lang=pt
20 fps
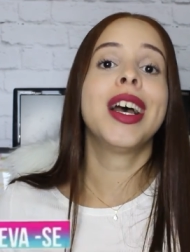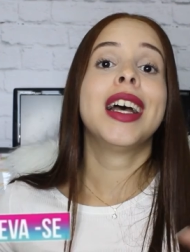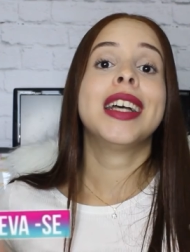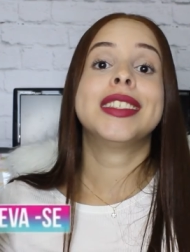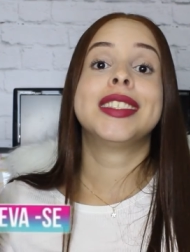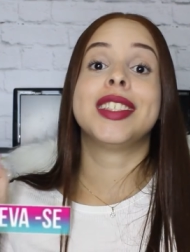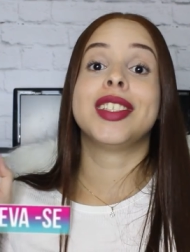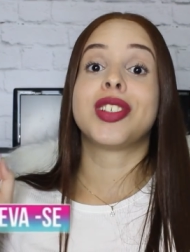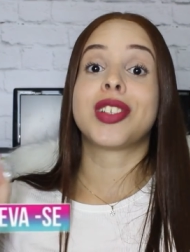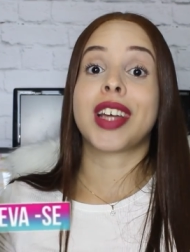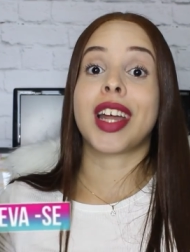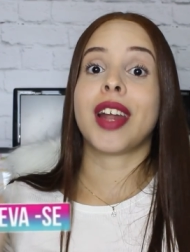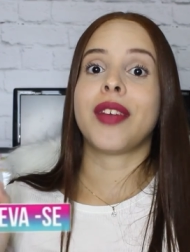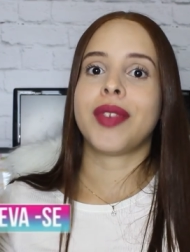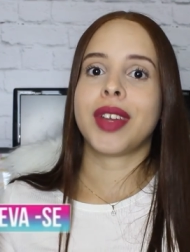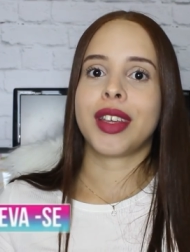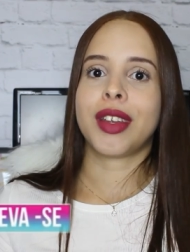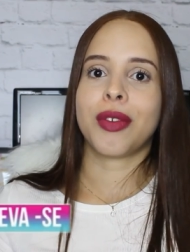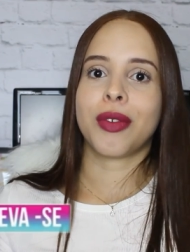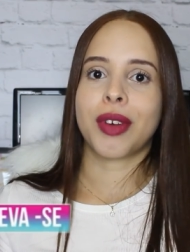Se
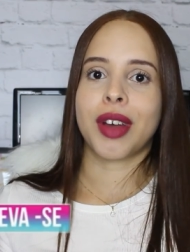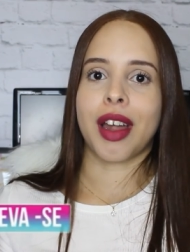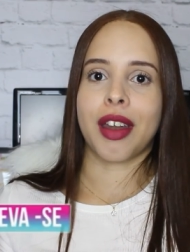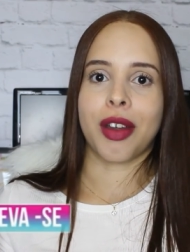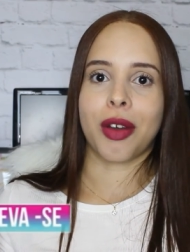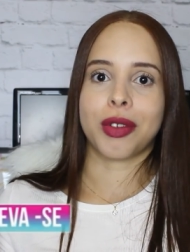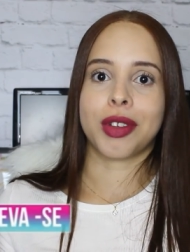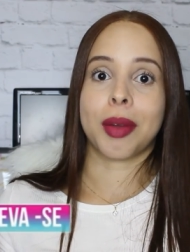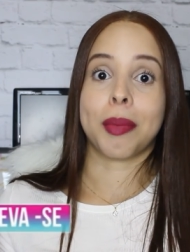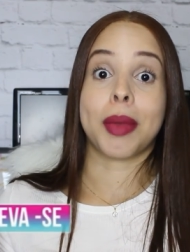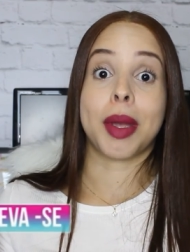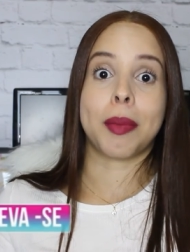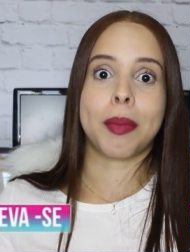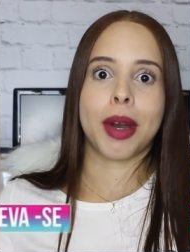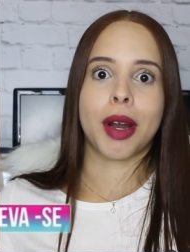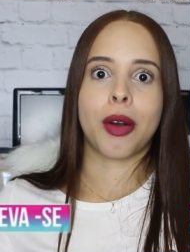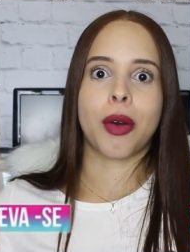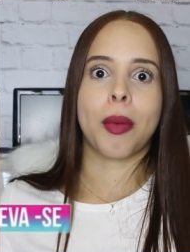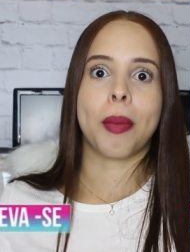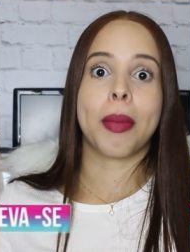inscreve aqui no canal também
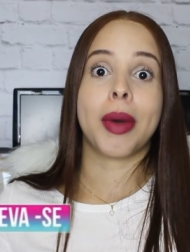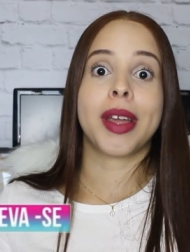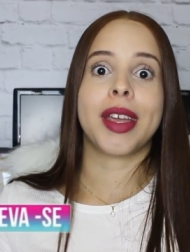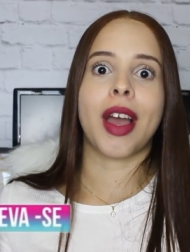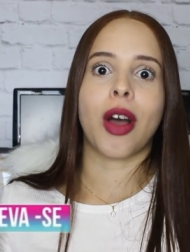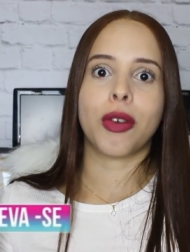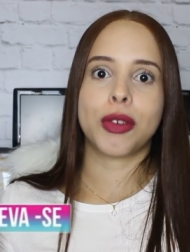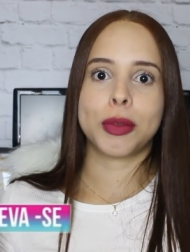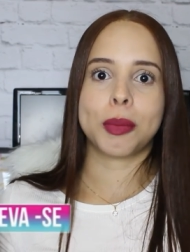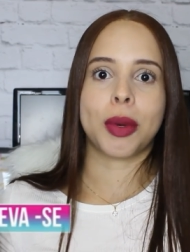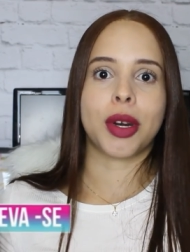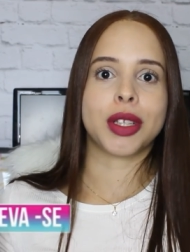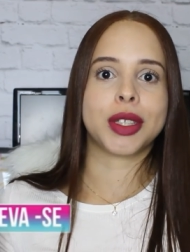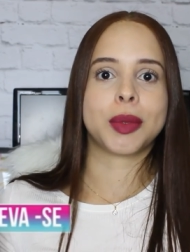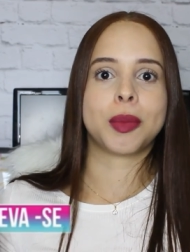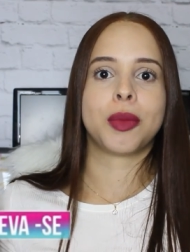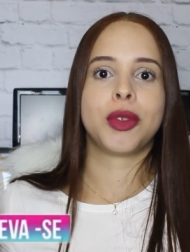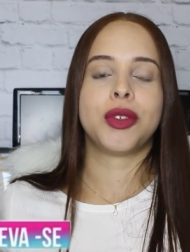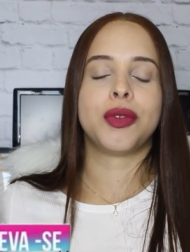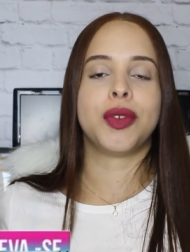para acompanhar os
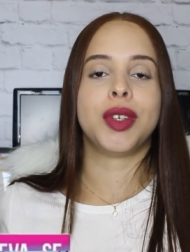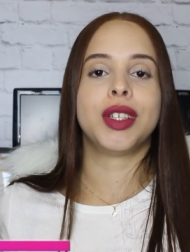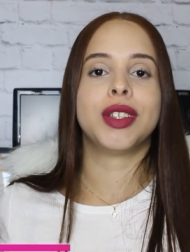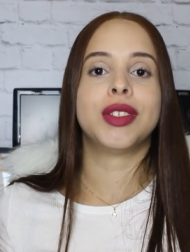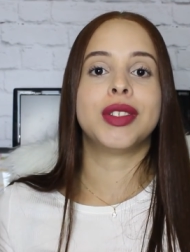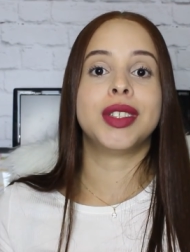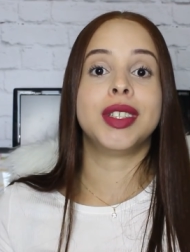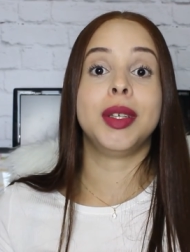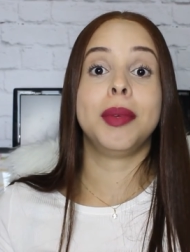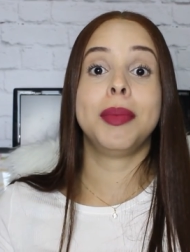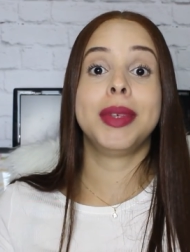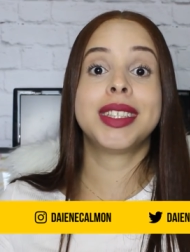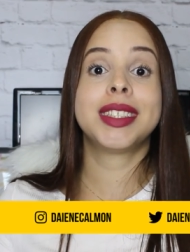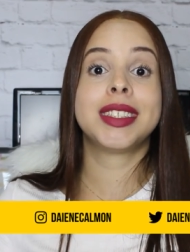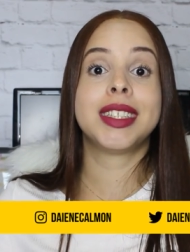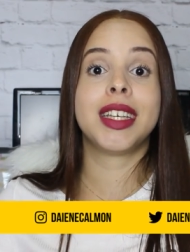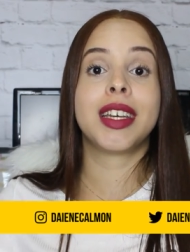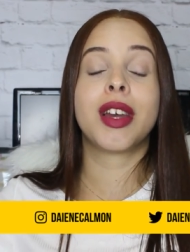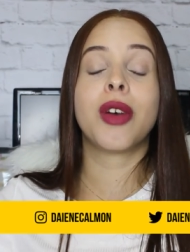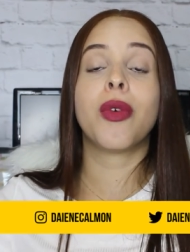próximos vídeos. E me
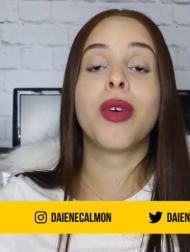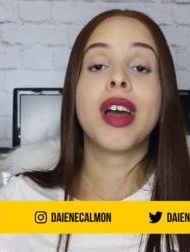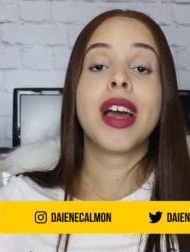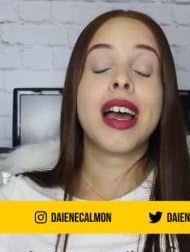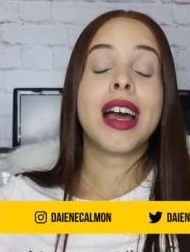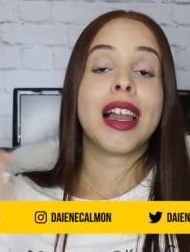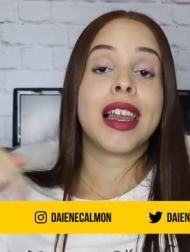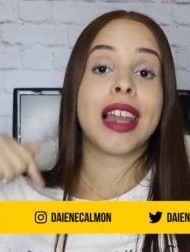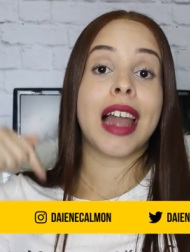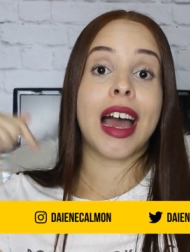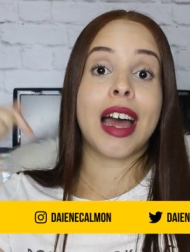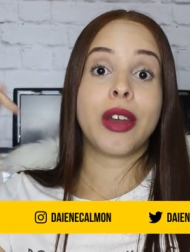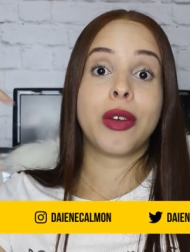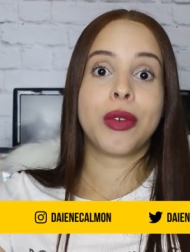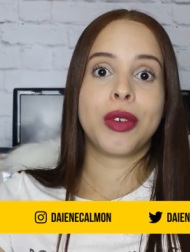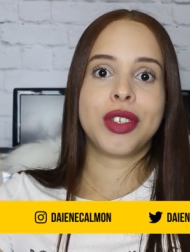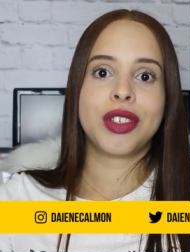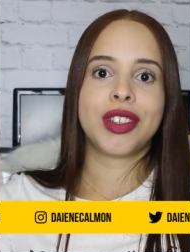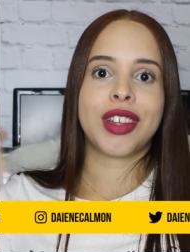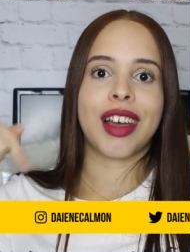sigam lá
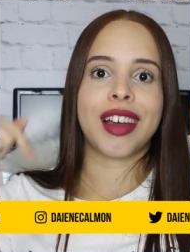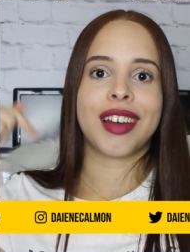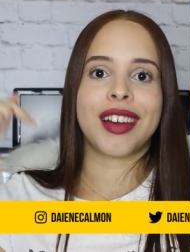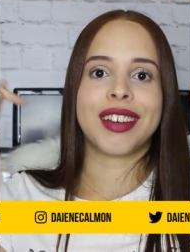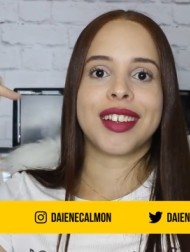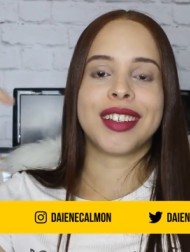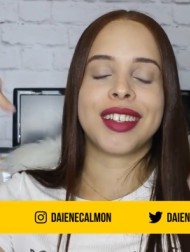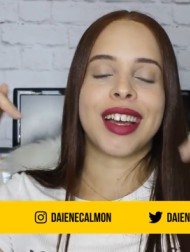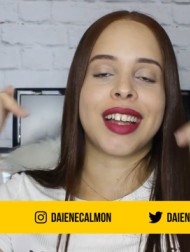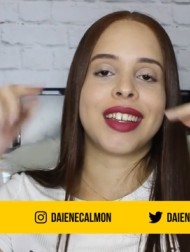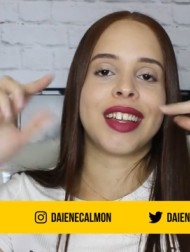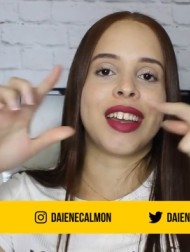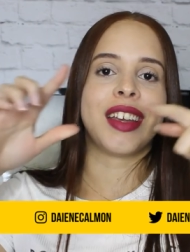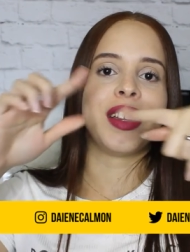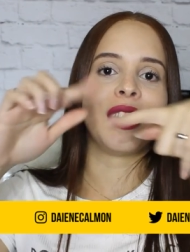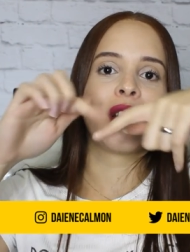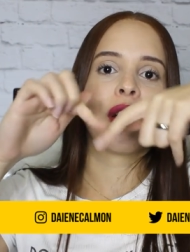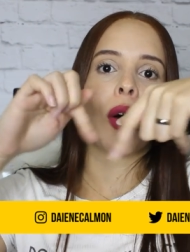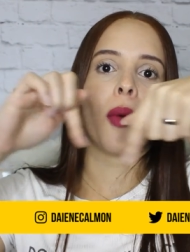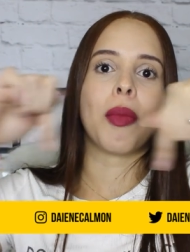no Instagram, tá? Da
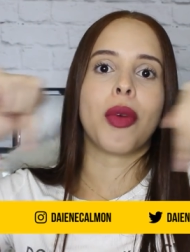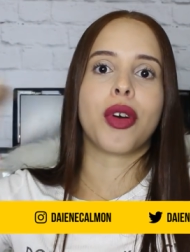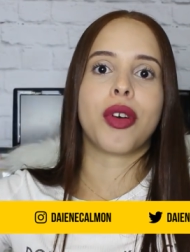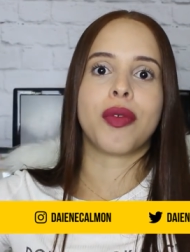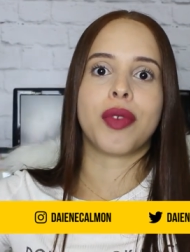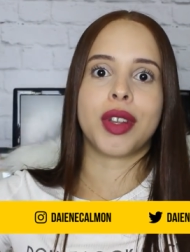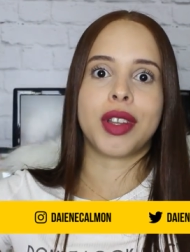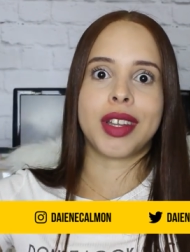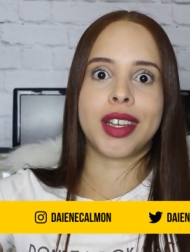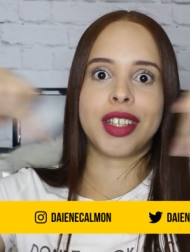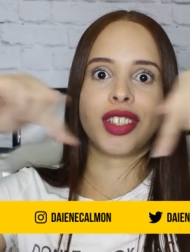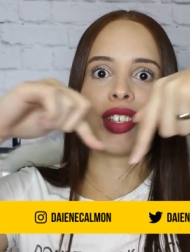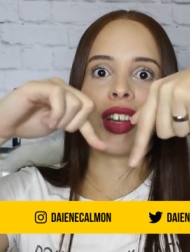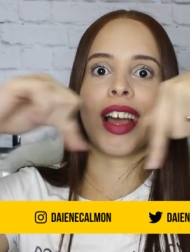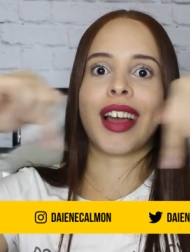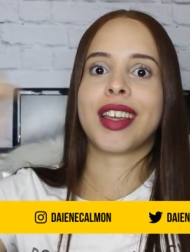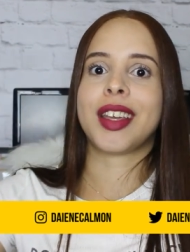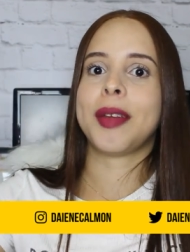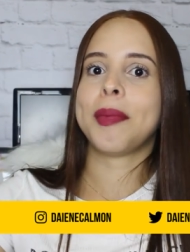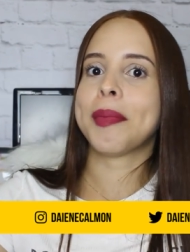N que eu vou deixar
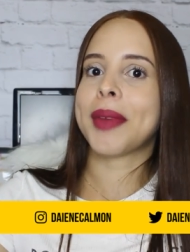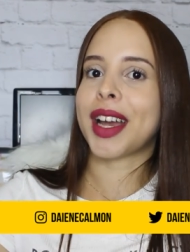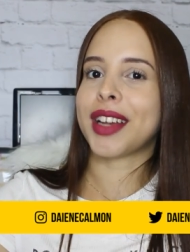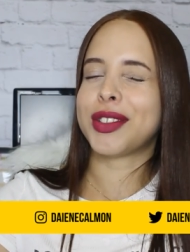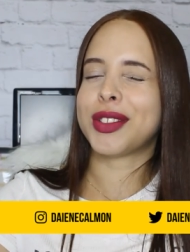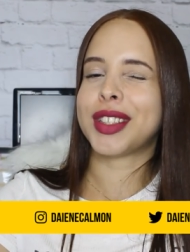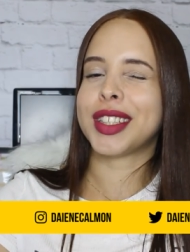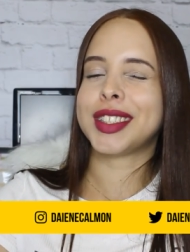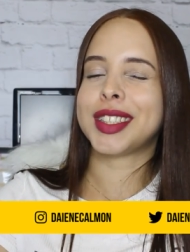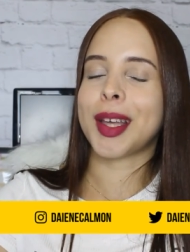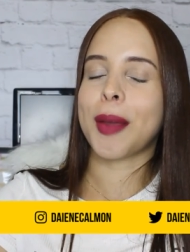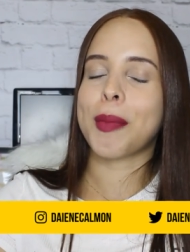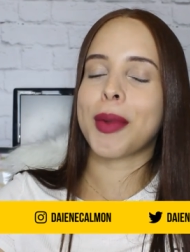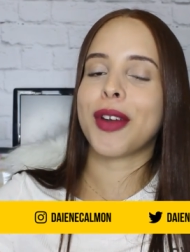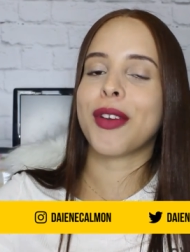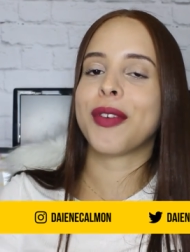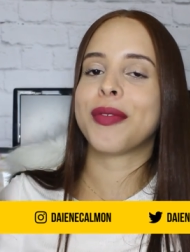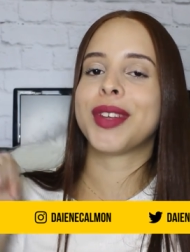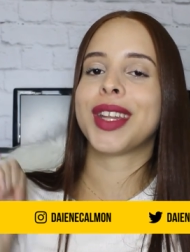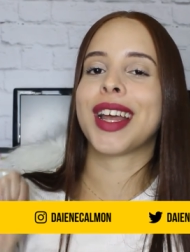aqui embaixo. Tem sempre
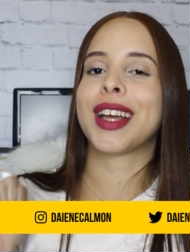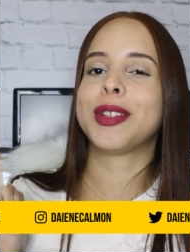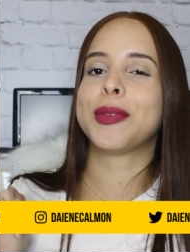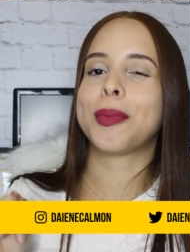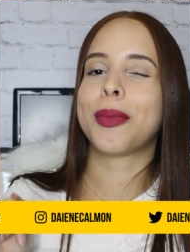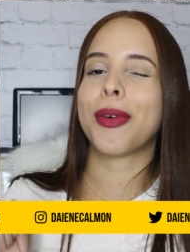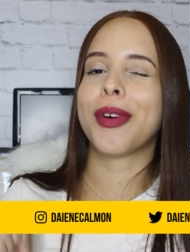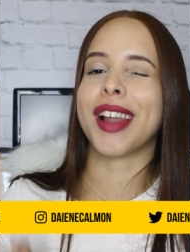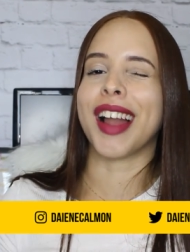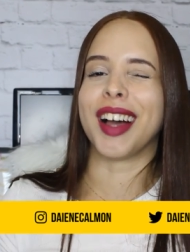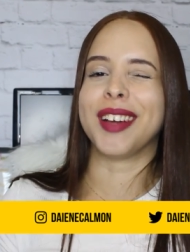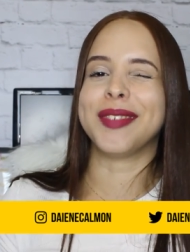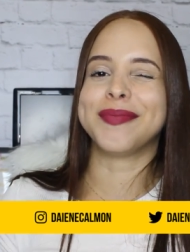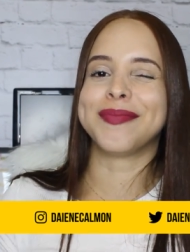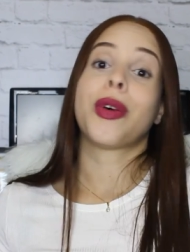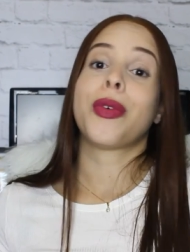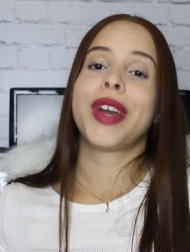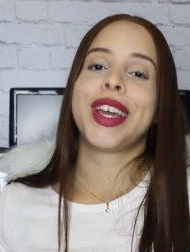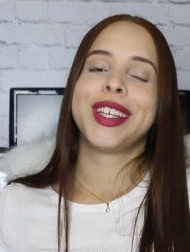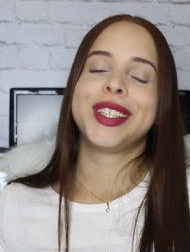novidade por lá.
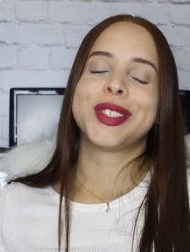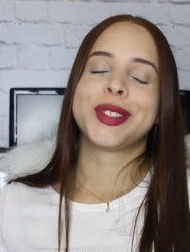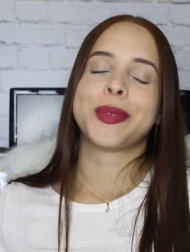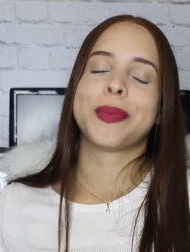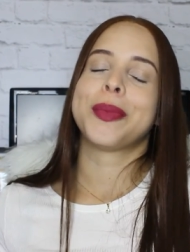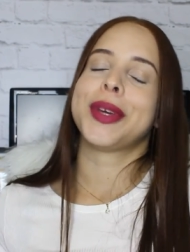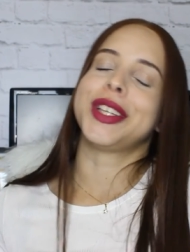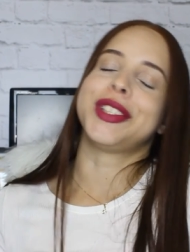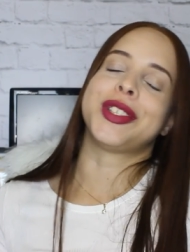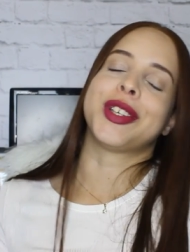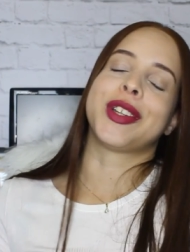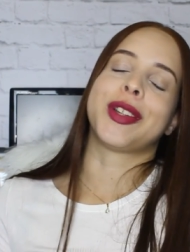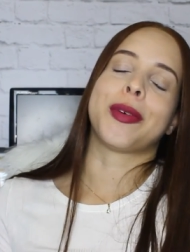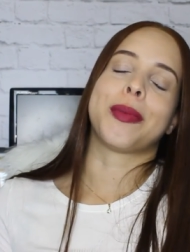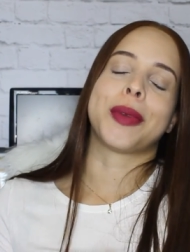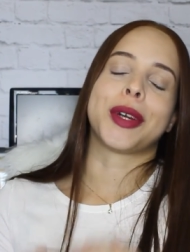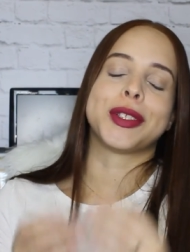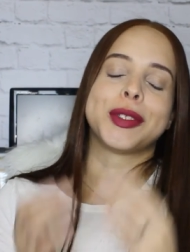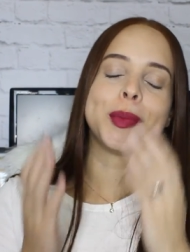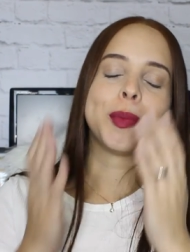Então é isso, um beijo e até o
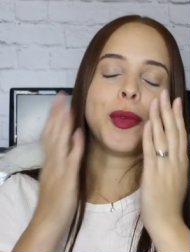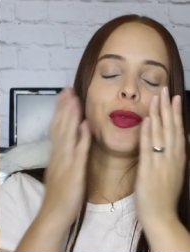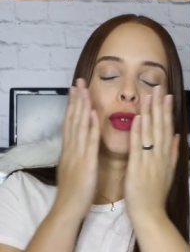próximo